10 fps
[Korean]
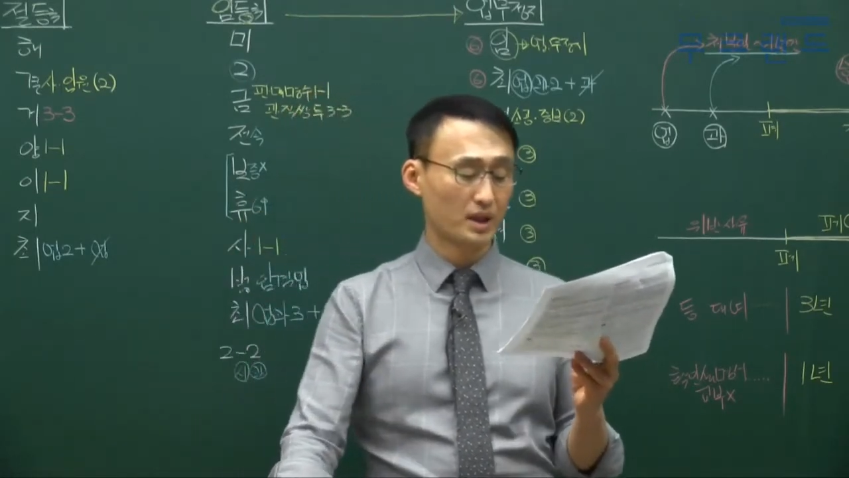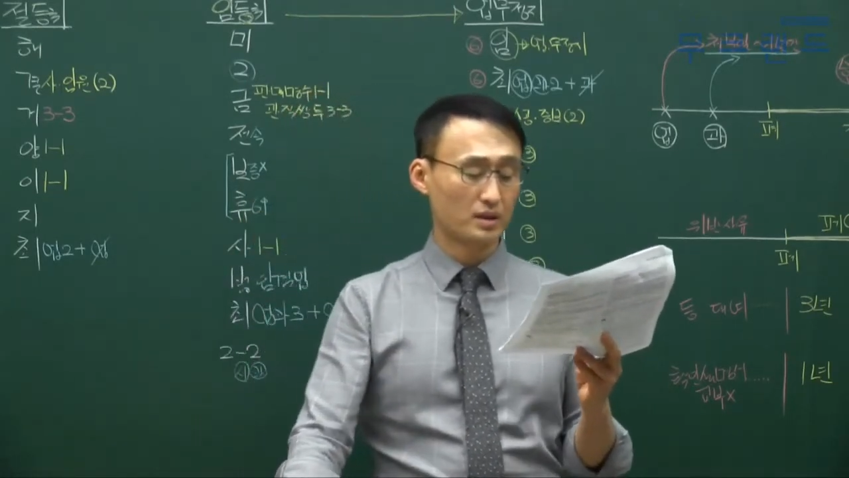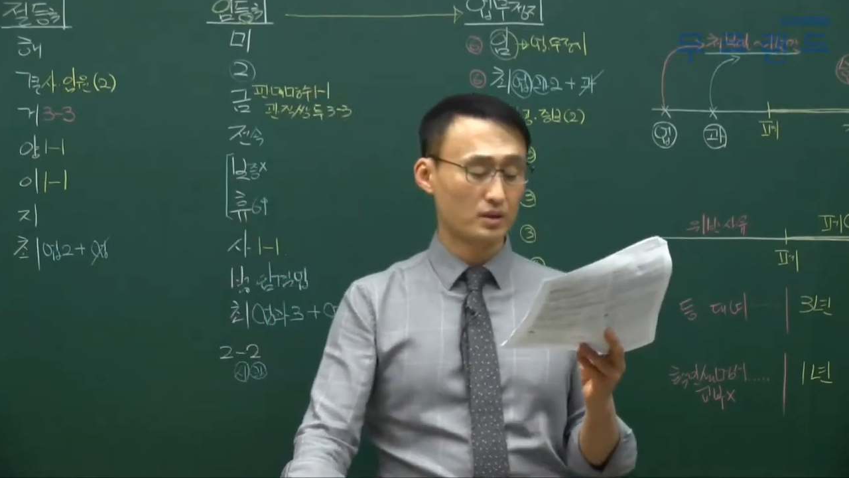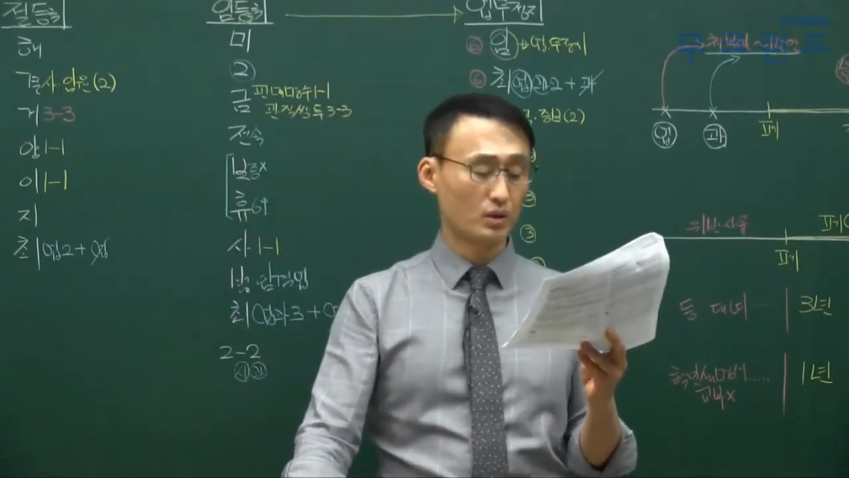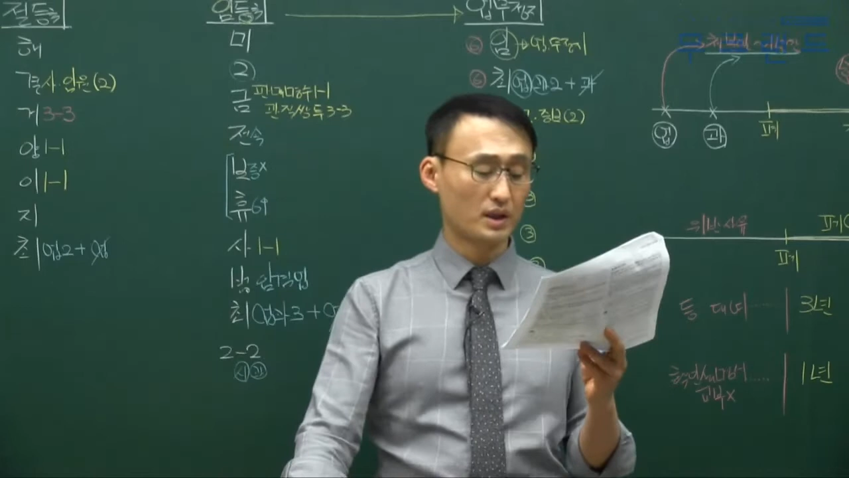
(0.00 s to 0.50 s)

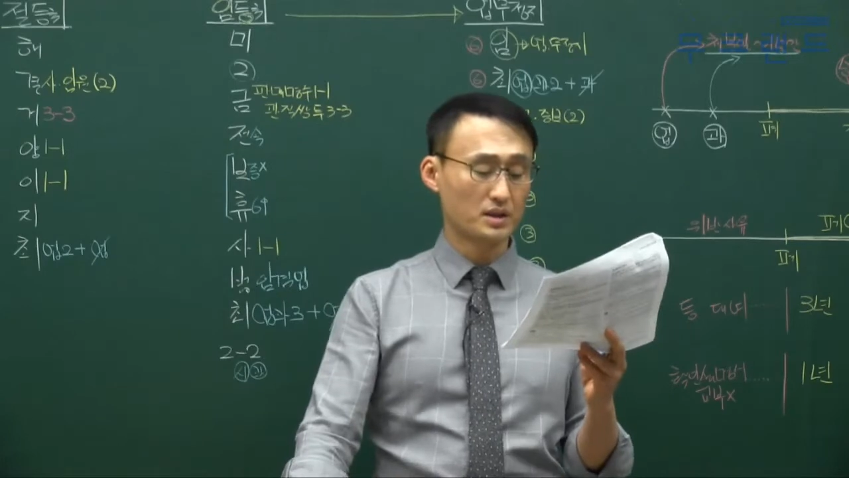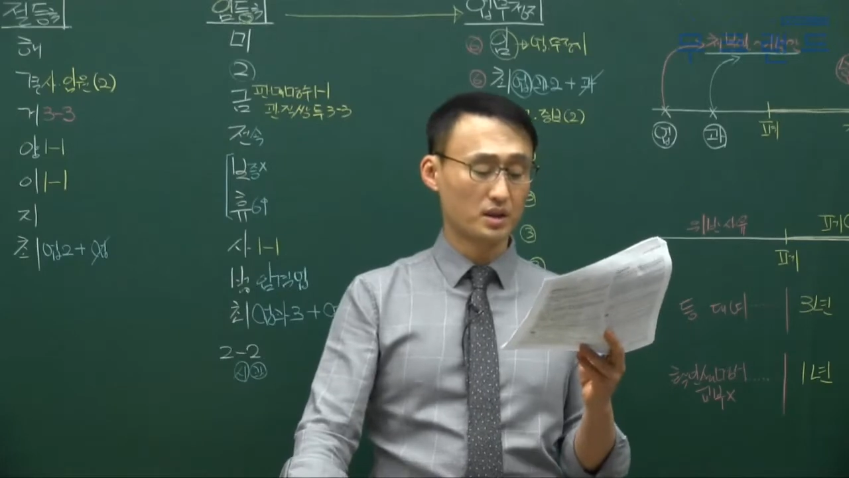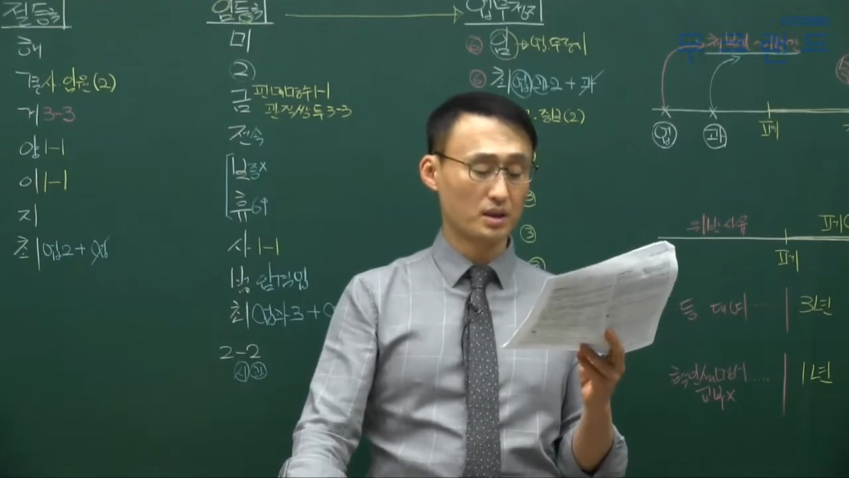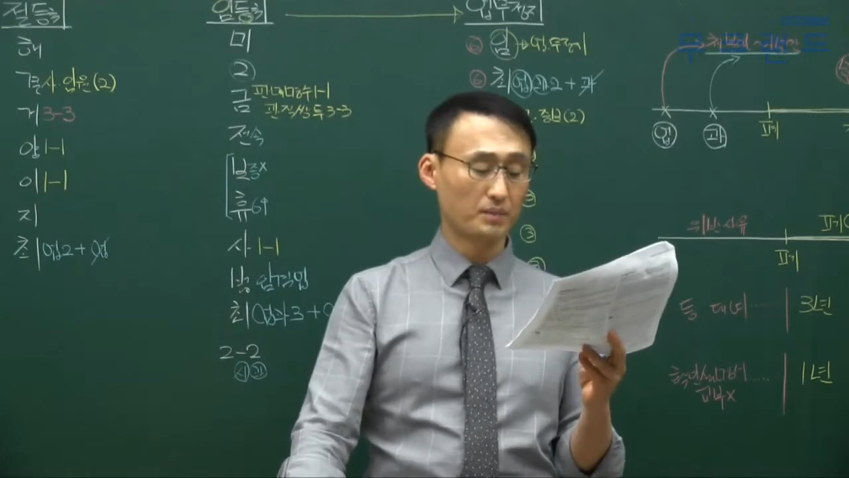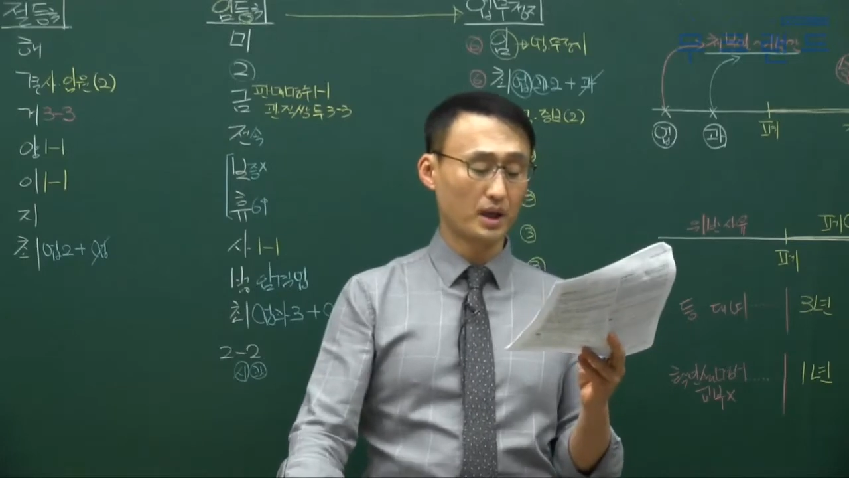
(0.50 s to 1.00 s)
등록한
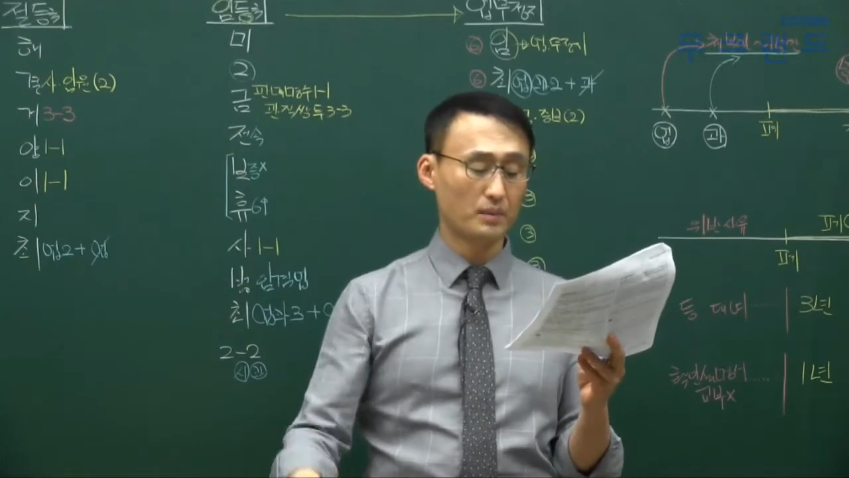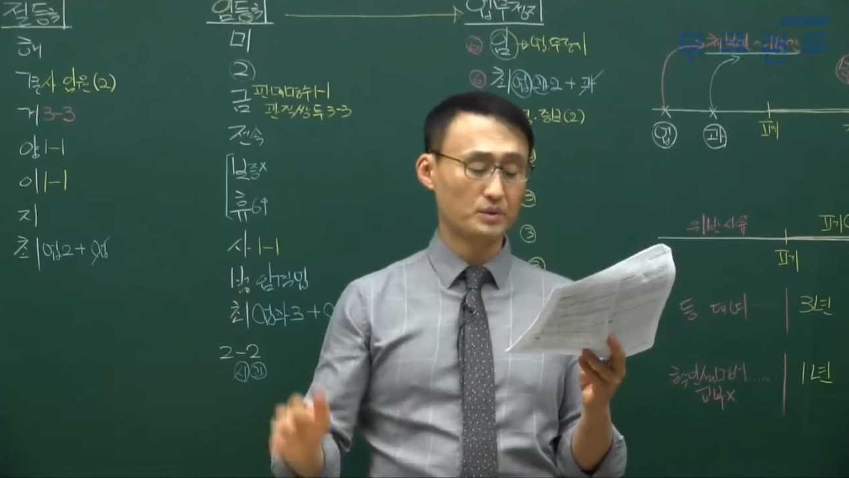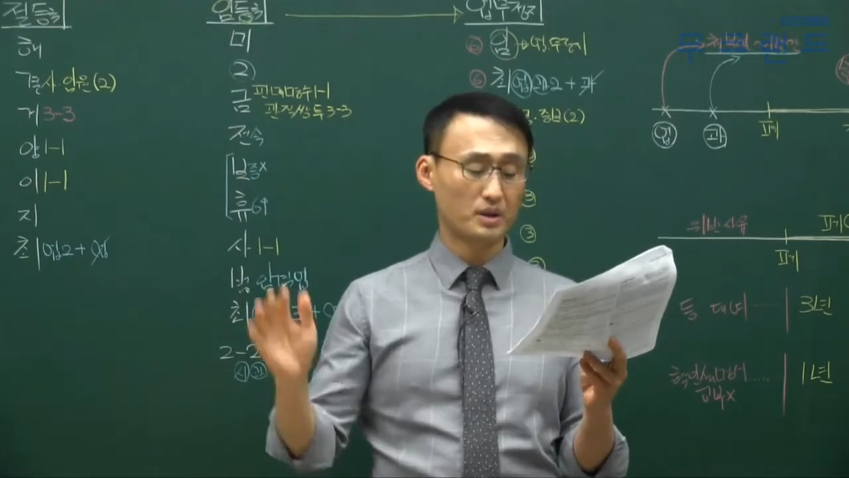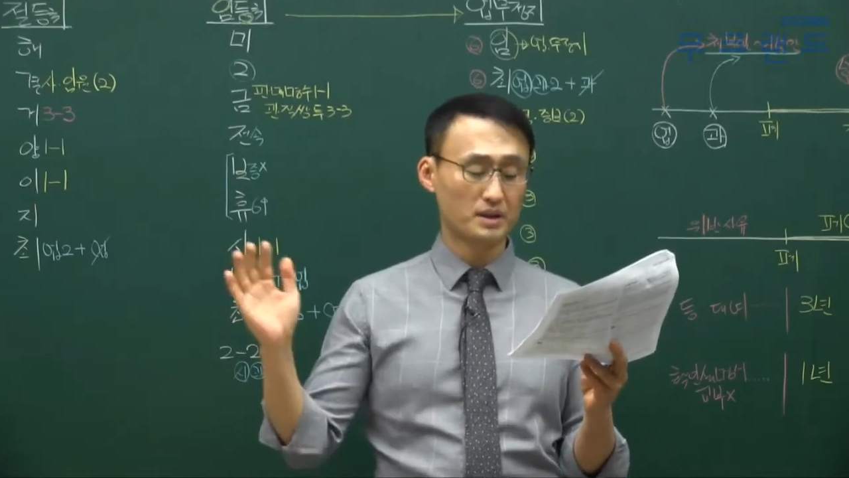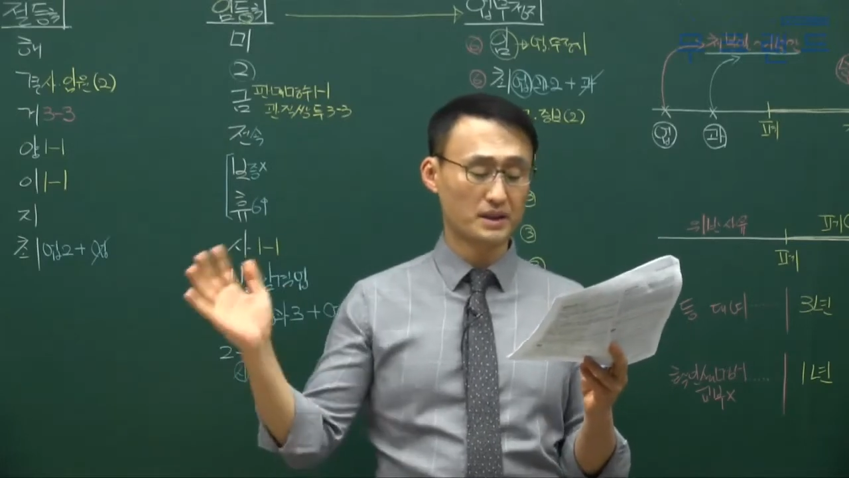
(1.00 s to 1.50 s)
창은 폐업
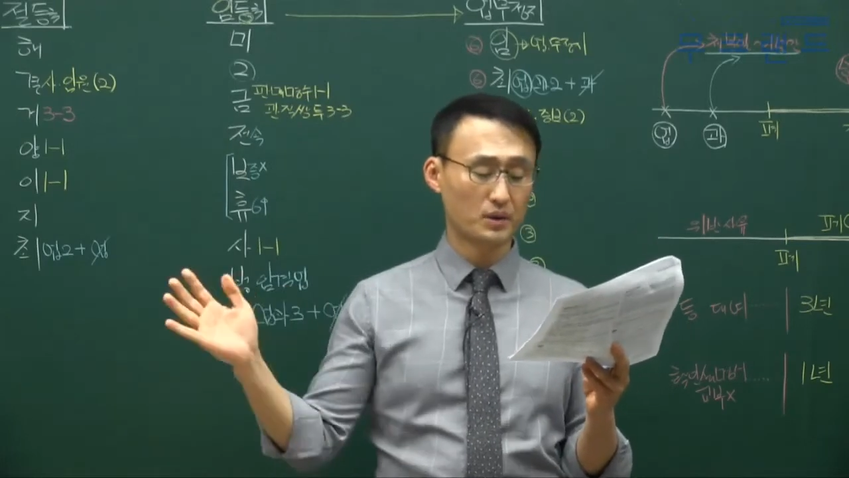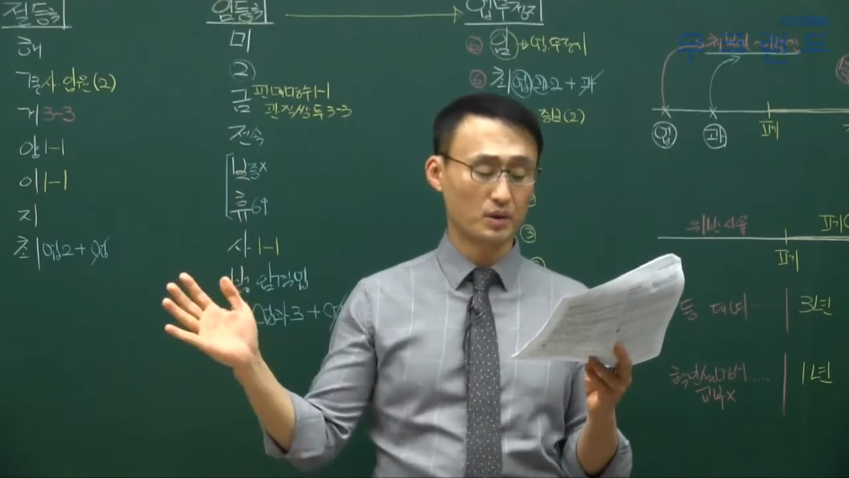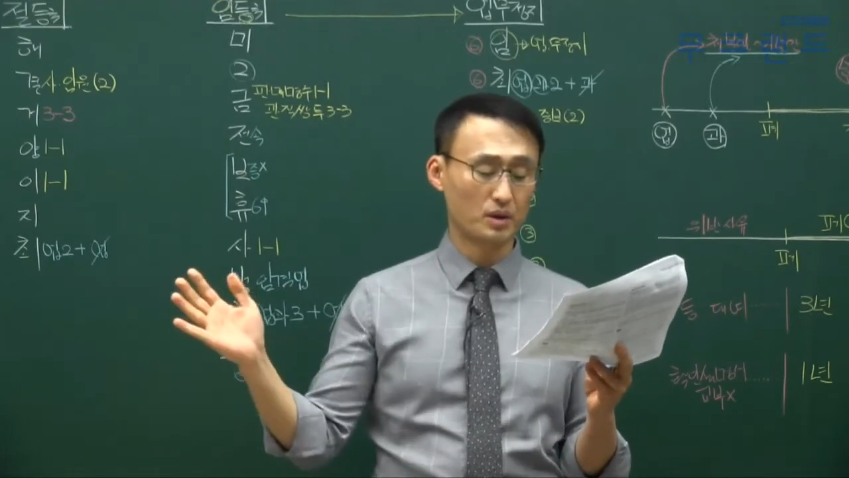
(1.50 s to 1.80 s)
전의 사유로